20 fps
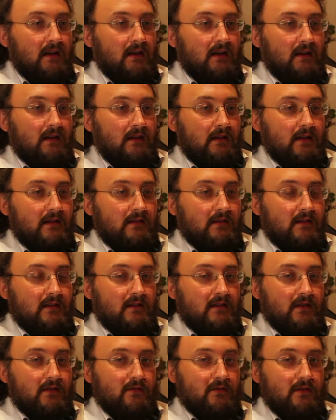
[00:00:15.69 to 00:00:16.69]
И надо
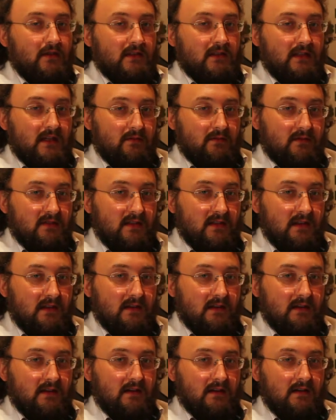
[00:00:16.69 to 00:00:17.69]
сказать, что на самом
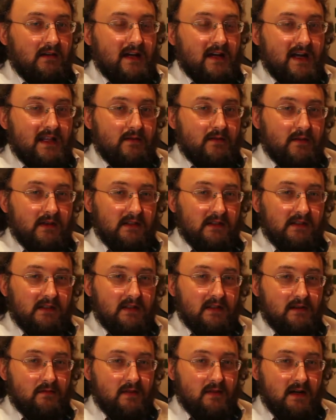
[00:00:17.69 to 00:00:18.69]
деле Ганеман
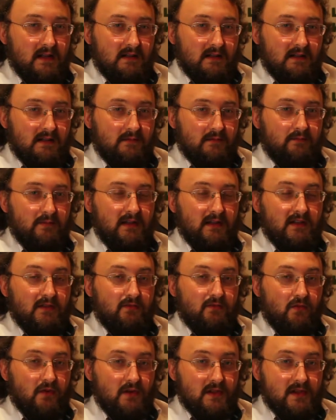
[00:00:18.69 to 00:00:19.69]
занимался
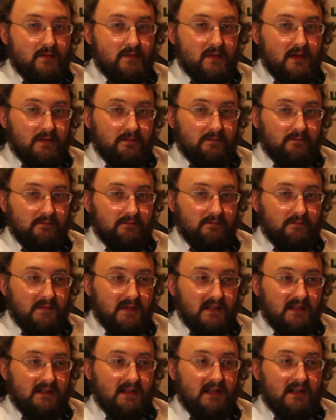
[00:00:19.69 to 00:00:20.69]
переводами
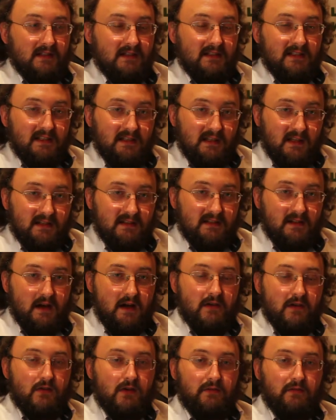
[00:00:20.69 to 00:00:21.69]
санскрита
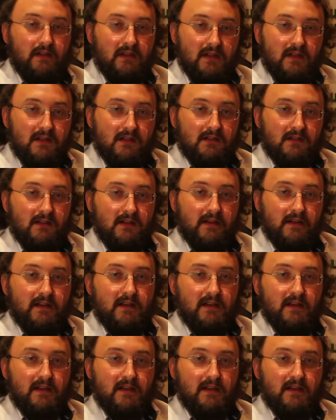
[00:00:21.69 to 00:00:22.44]
аюрведических